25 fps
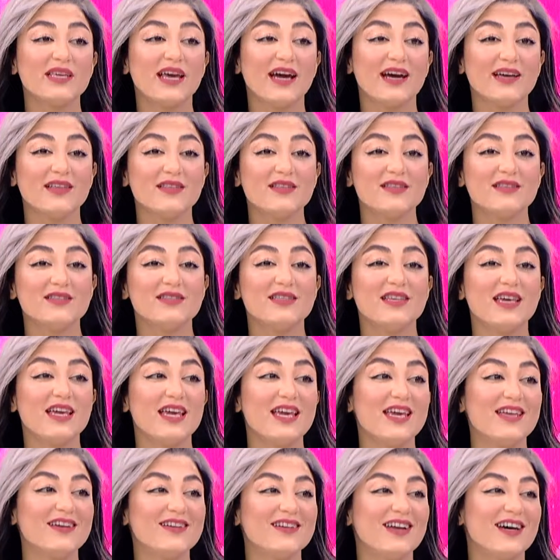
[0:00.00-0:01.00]
kendinizi
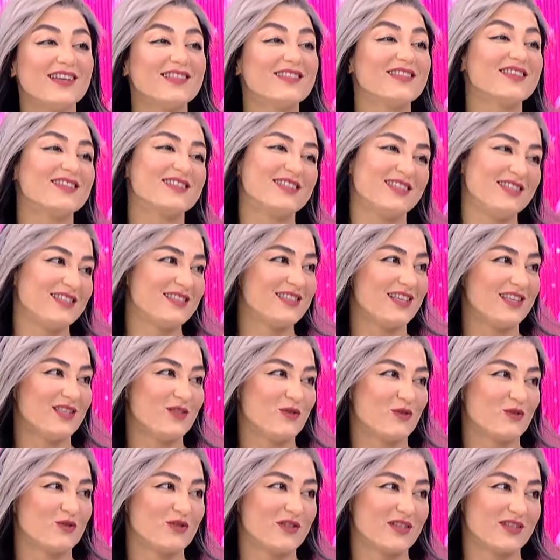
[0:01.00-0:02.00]
en rahat nasıl
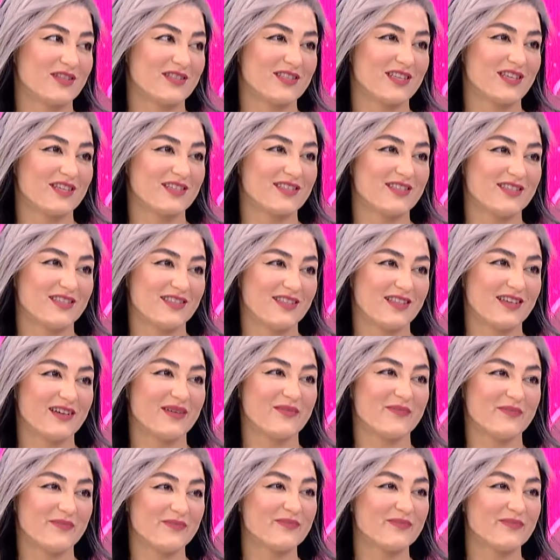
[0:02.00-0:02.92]
hissediyorsanız o aslında. Önemli.